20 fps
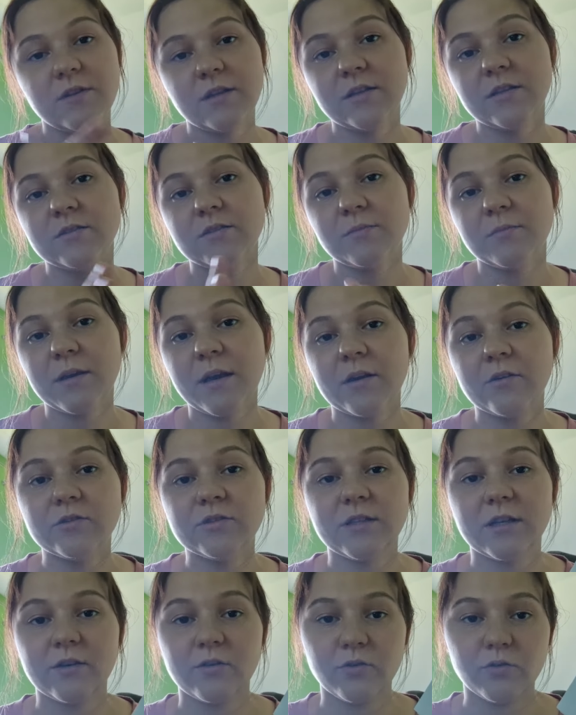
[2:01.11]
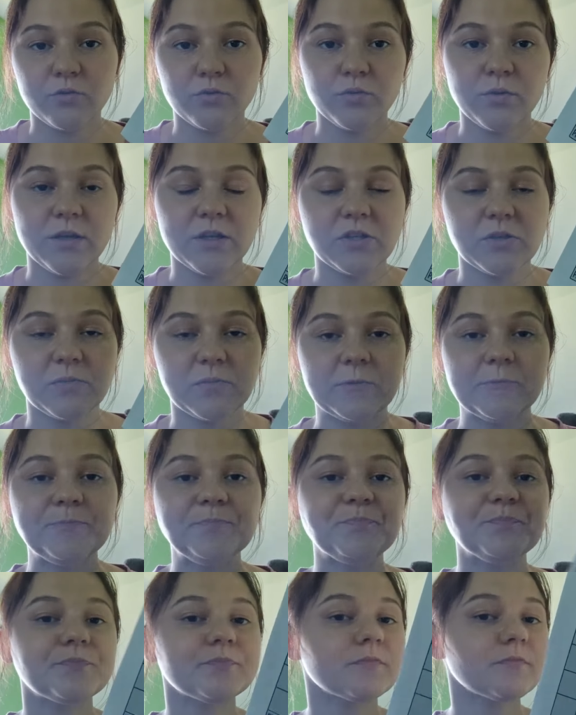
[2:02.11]
Wtedy sobie jakoś tak rotuję, żeby
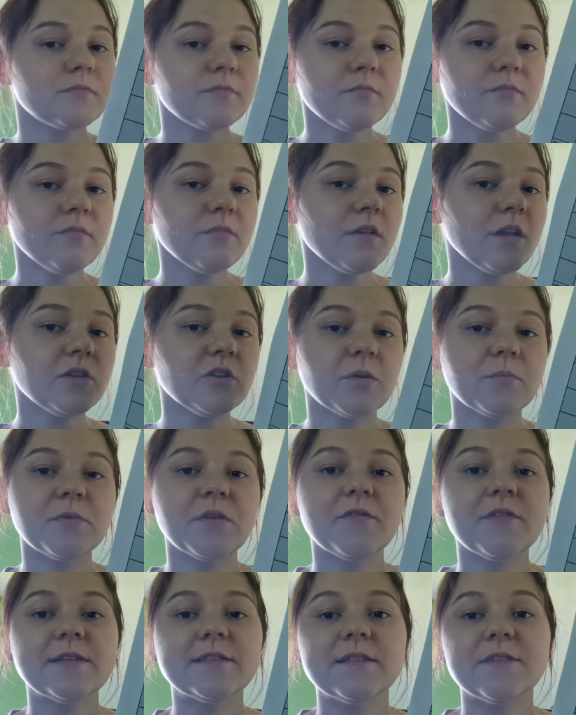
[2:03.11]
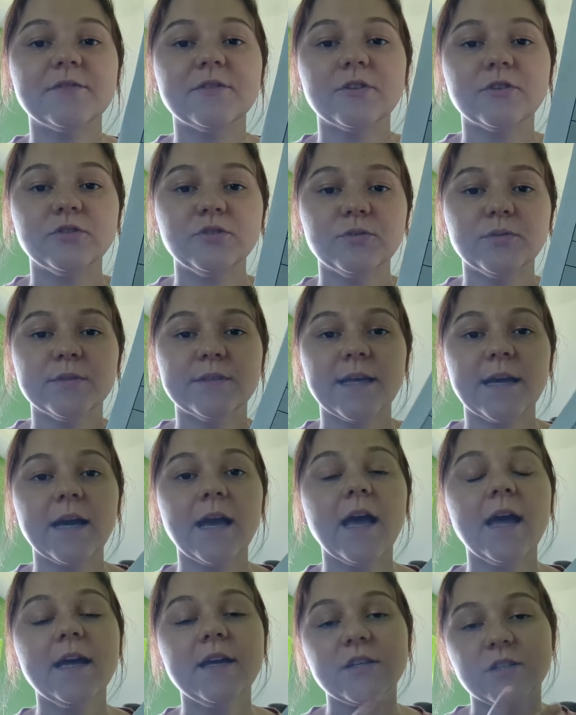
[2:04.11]
to mniej więcej wychodziło tak,
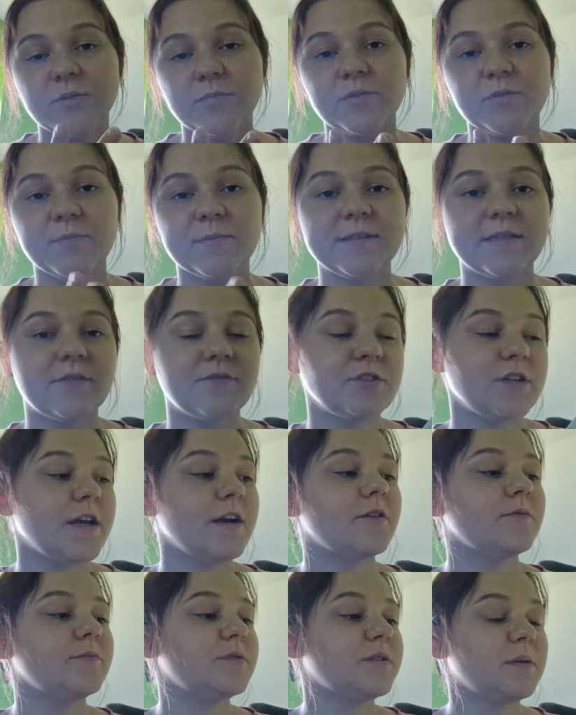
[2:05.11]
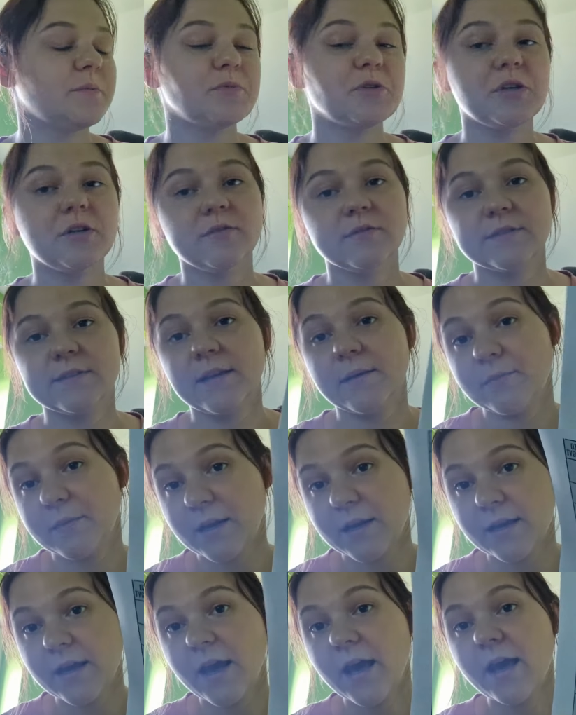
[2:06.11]
żebyśmy zawsze jakąś tam przekąskę
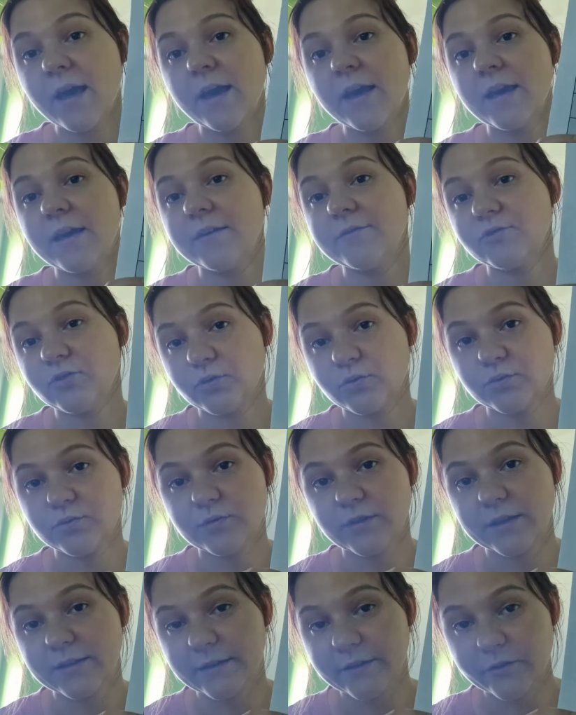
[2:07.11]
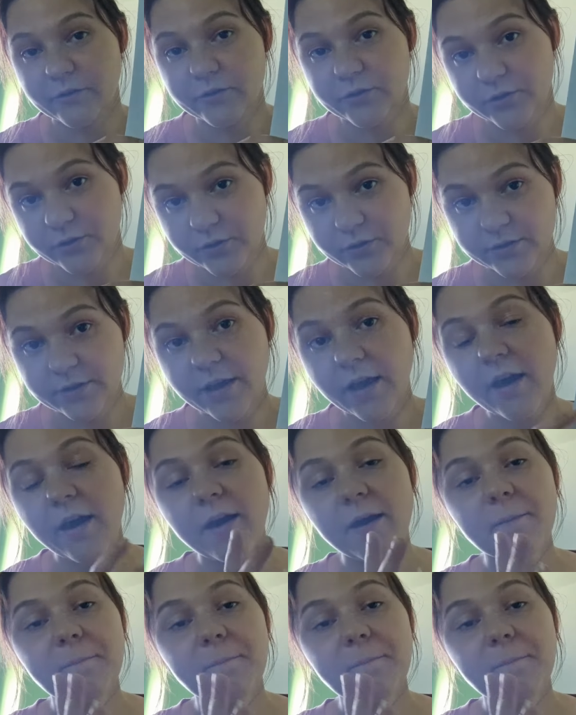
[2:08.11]
mieli e, w ciągu danego tygodnia.